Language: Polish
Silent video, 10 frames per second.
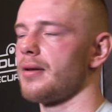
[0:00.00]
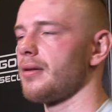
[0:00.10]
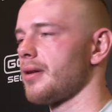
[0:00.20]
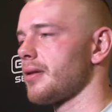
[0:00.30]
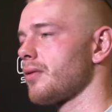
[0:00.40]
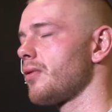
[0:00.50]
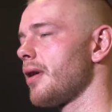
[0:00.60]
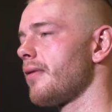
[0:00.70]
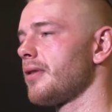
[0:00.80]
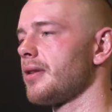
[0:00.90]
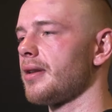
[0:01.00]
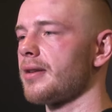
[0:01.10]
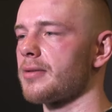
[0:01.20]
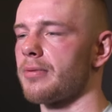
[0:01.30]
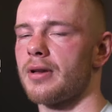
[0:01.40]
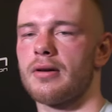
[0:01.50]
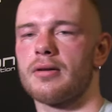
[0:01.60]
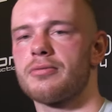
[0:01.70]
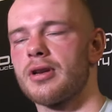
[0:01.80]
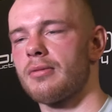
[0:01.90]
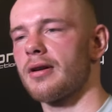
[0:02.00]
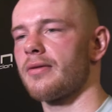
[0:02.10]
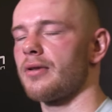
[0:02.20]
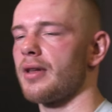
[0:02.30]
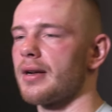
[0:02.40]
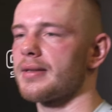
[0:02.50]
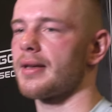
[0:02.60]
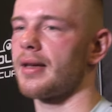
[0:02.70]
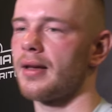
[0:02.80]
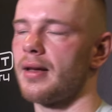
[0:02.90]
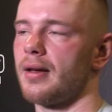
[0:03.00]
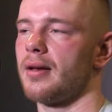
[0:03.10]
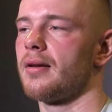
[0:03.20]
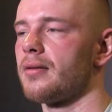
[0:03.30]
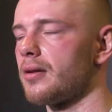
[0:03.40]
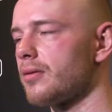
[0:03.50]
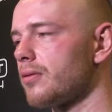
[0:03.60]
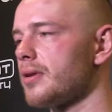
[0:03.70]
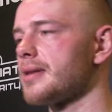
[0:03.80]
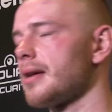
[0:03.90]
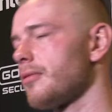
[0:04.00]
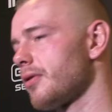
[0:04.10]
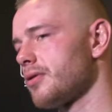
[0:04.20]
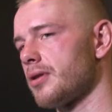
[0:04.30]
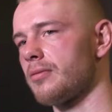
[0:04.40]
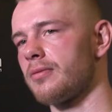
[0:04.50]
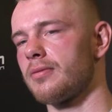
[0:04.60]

Jonatan Kujawa, dietetyk wspaniały, Przemek Wojdalski, no i ogólnie całej mojej rodzinie,